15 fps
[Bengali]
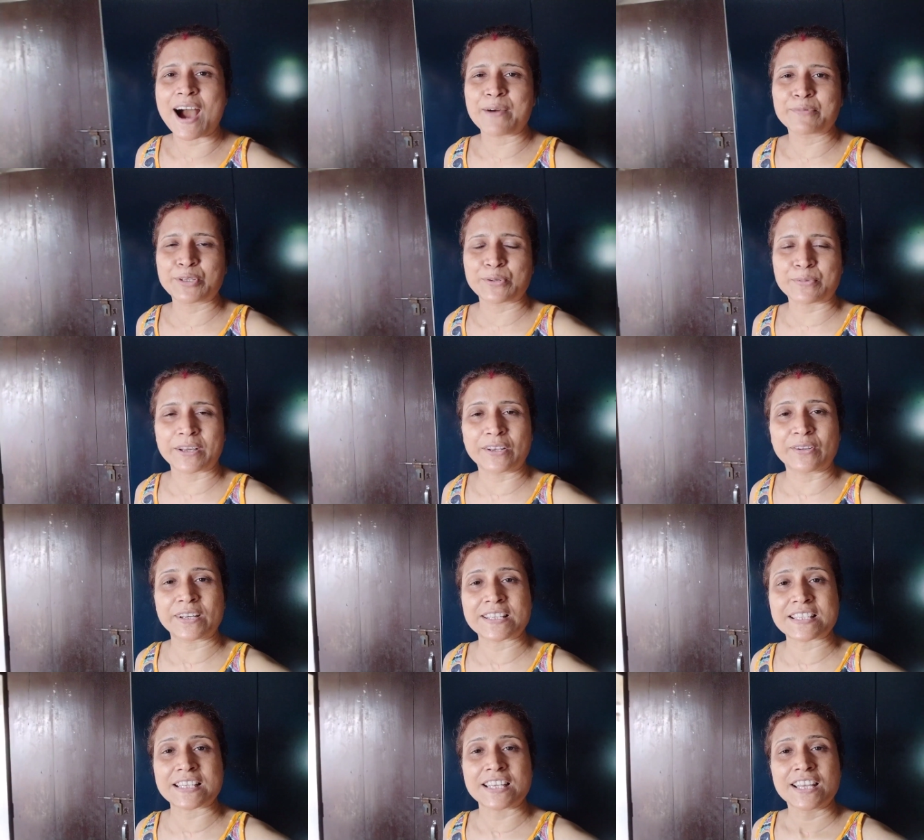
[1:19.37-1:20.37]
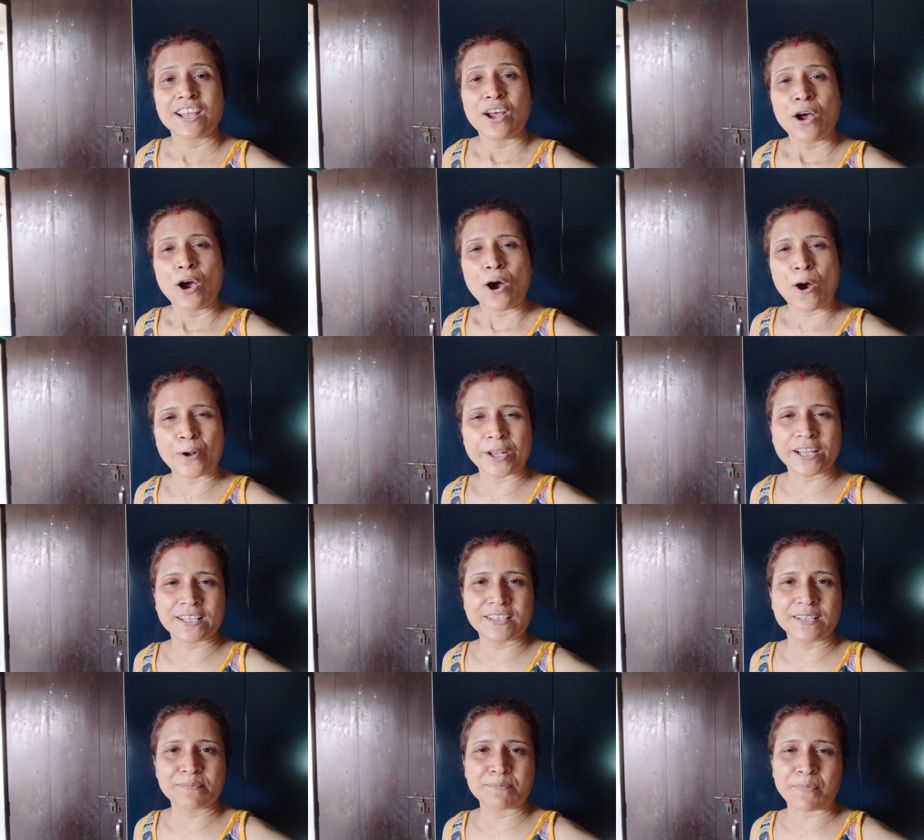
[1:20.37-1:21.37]
আমিও ভালো আছি
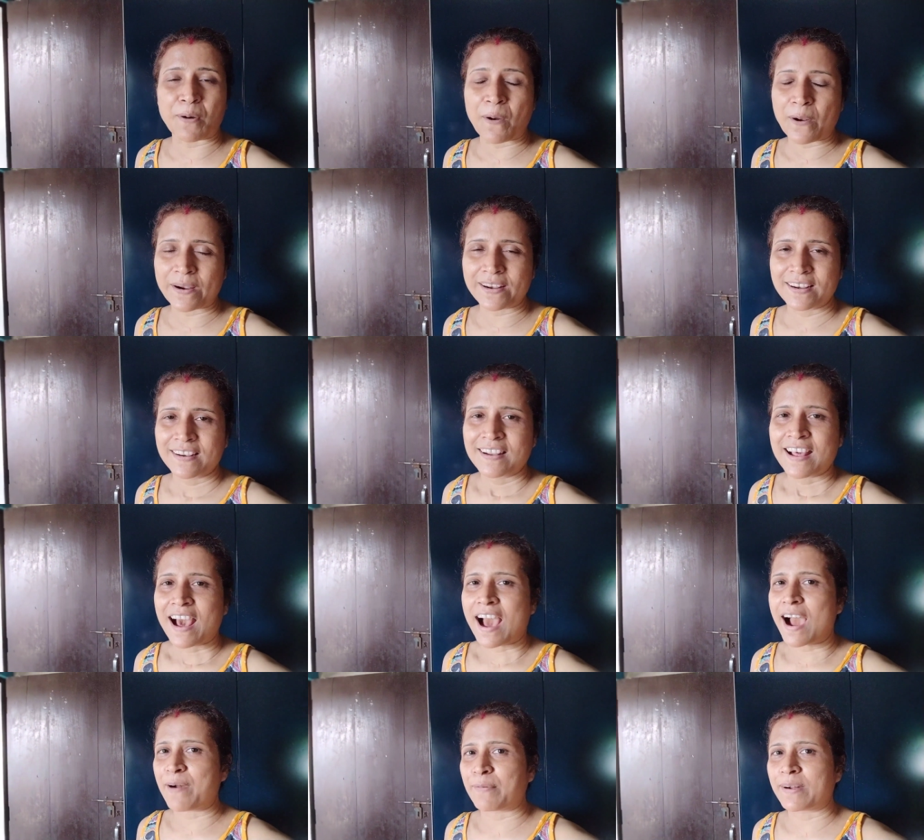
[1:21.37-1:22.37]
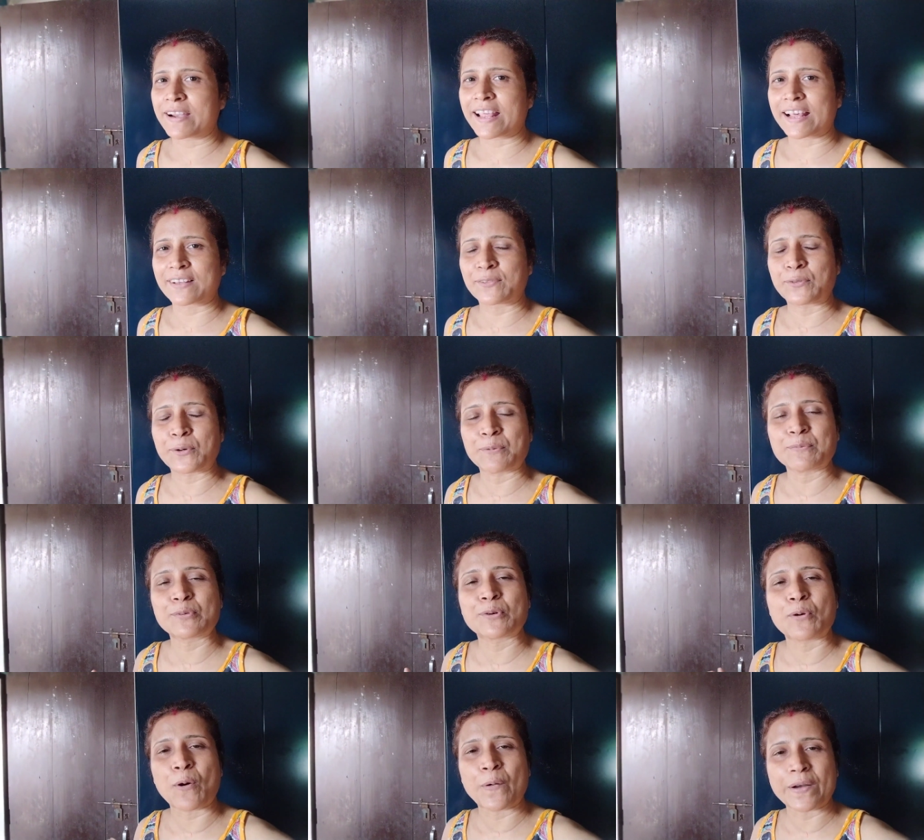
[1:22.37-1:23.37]
অনেক দিন পর আবার একদম
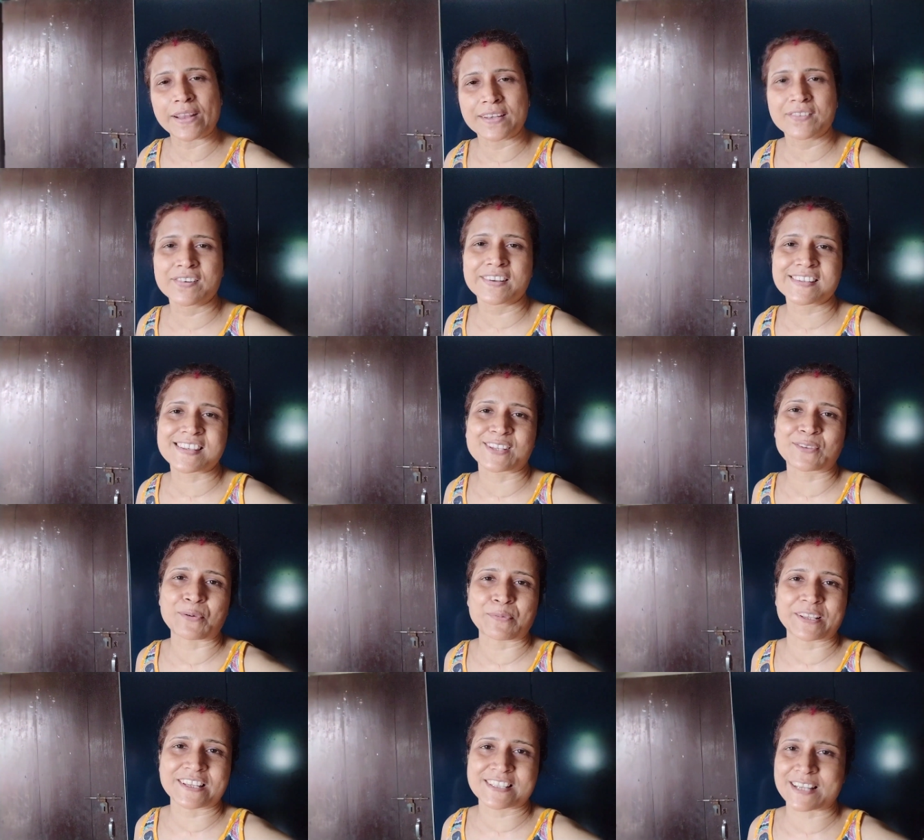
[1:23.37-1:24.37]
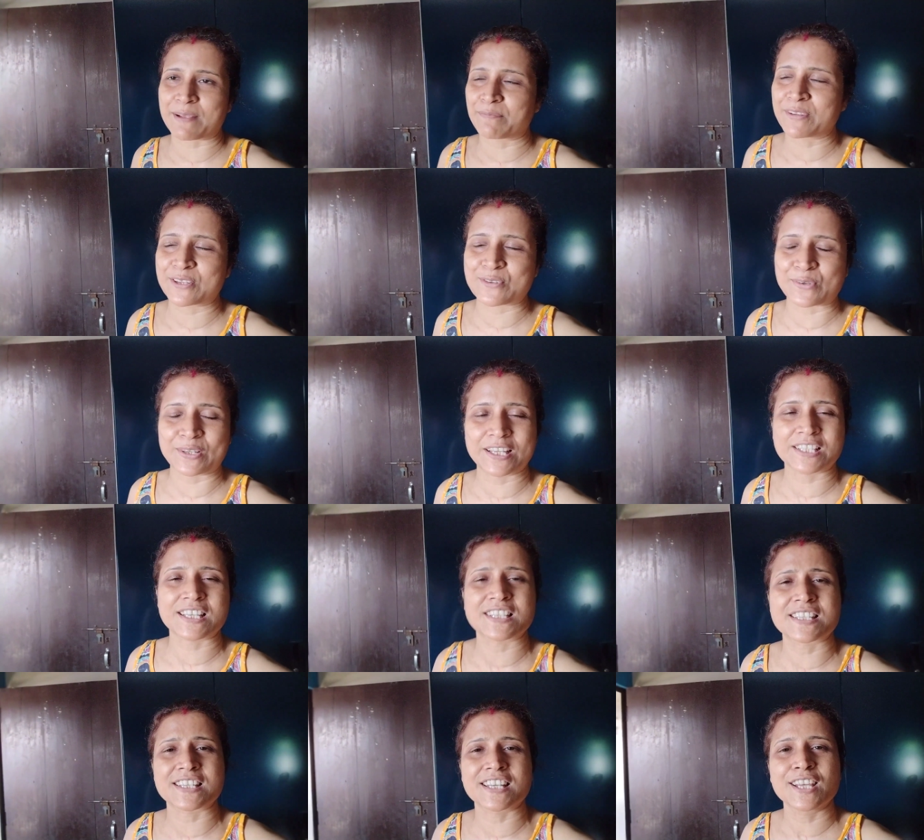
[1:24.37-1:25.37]
খড়ের ড্রেস তোমাদের সামনে চলে
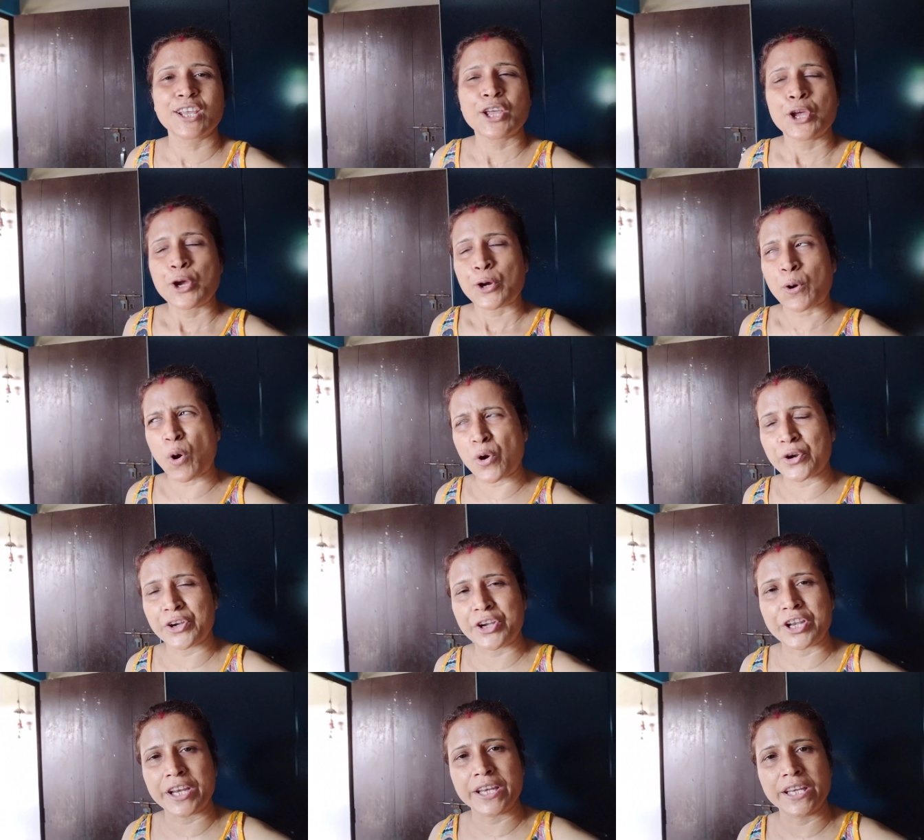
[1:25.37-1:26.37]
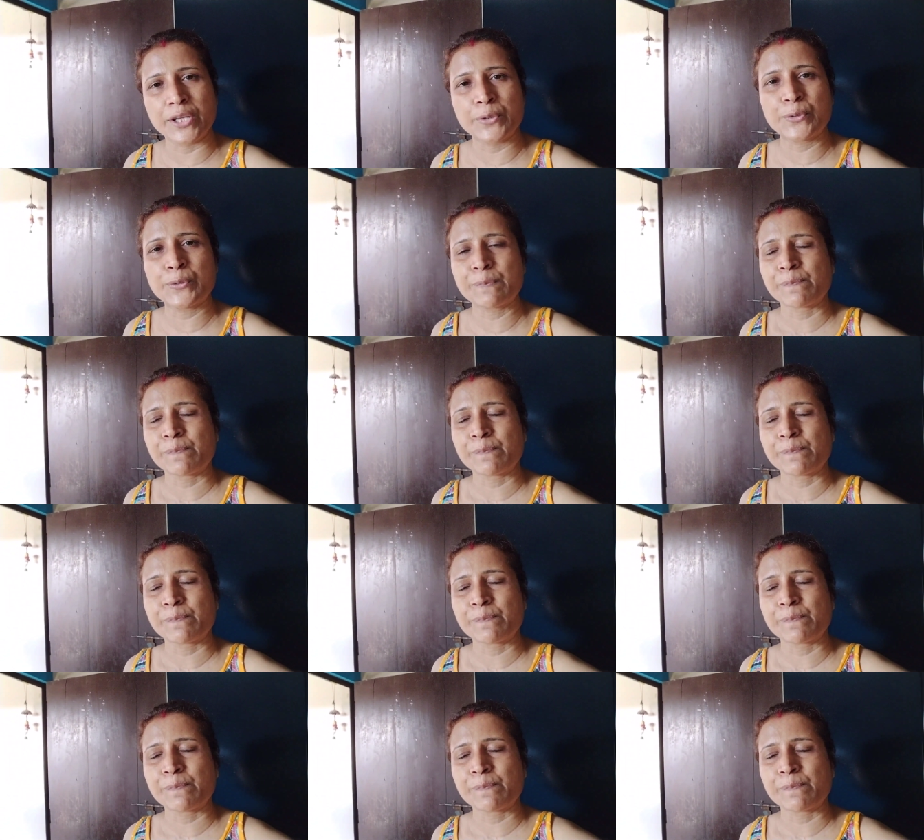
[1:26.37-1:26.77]
এসেছি কন্টিনিউ